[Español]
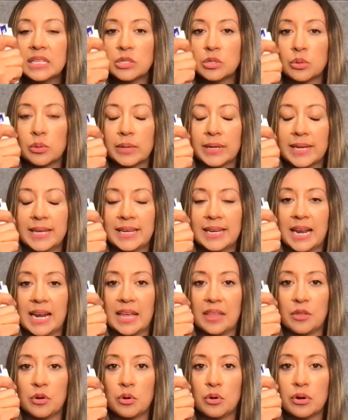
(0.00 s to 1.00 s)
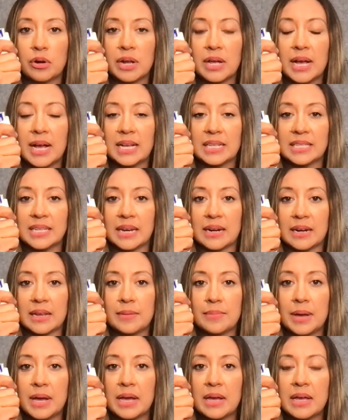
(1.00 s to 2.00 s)
su inhalador hacia
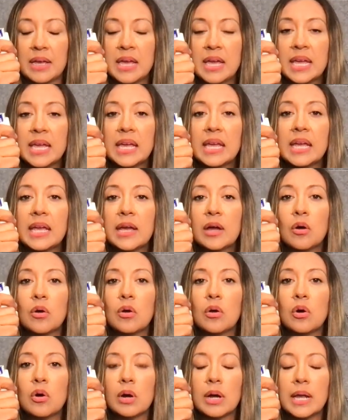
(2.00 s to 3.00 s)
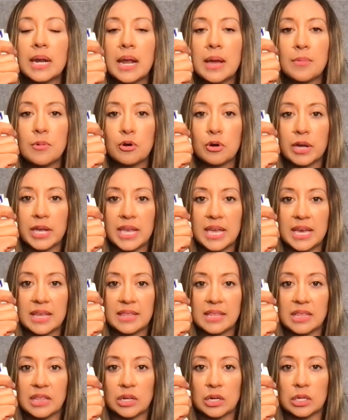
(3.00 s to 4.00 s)
arriba y coloque la boquilla de
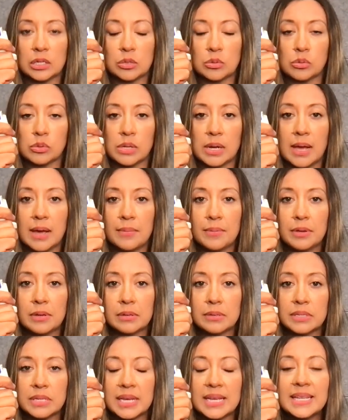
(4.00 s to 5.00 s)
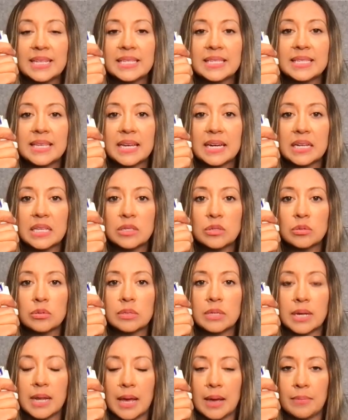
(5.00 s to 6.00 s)
entre sus labios y cierre sus
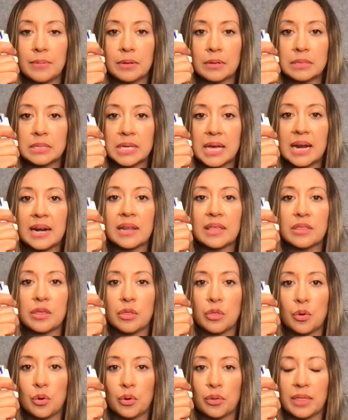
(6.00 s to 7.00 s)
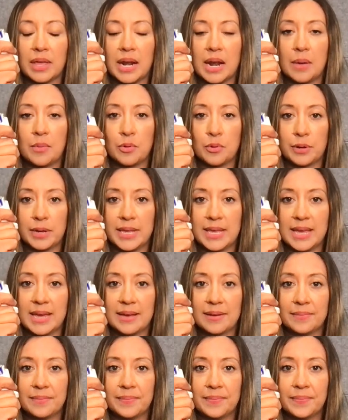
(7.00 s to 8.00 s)
labios alrededor de la boquilla.
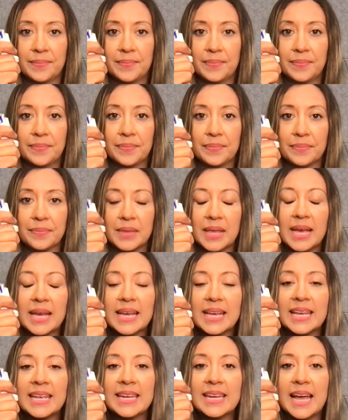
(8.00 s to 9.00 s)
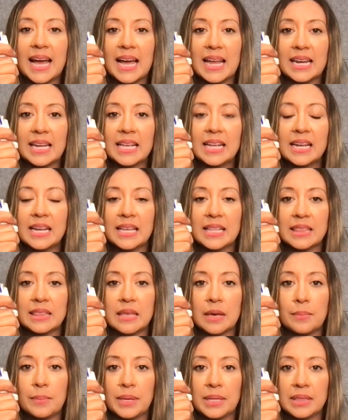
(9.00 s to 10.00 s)
Inhale
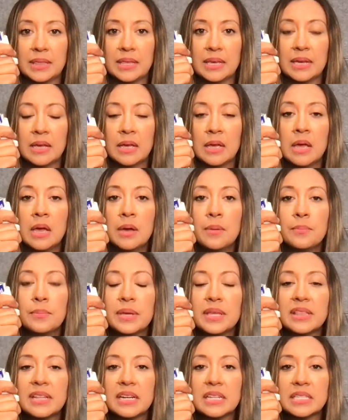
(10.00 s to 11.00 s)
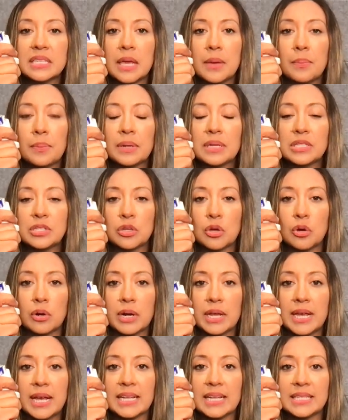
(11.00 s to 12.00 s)
lentamente mientras que
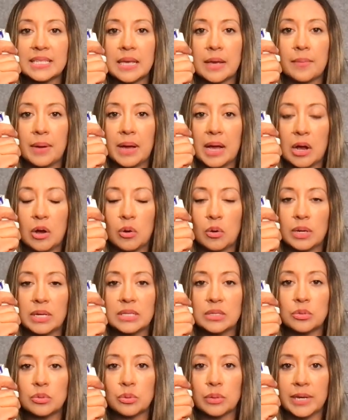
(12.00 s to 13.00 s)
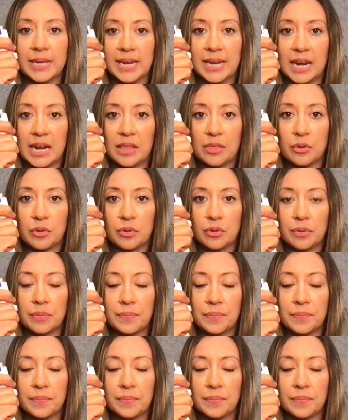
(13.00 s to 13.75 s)
presione hacia abajo en su inhalador.